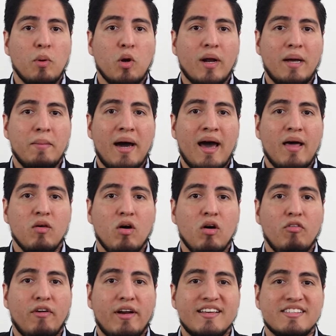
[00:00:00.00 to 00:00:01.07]
programado
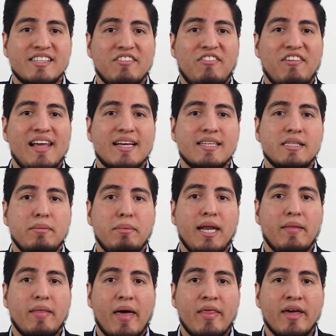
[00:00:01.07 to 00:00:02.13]
ofrece
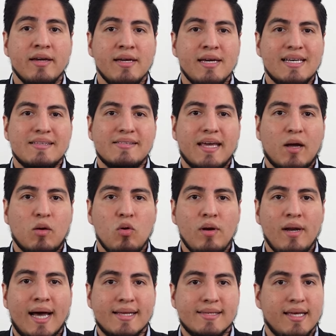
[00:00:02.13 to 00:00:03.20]
flexibilidad
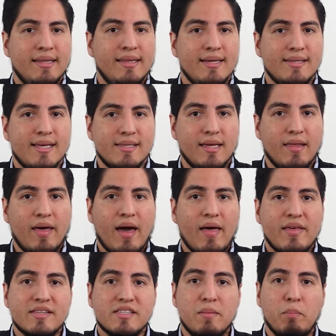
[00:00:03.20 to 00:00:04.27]
según las
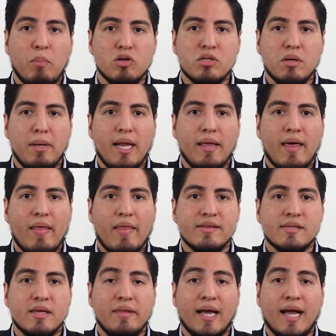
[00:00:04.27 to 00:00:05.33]
necesidades y
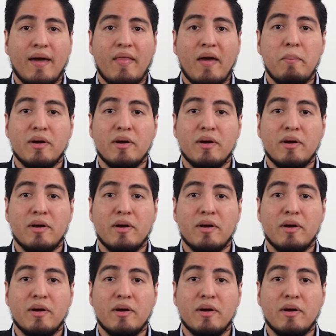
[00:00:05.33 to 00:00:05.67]
posibilidades de cada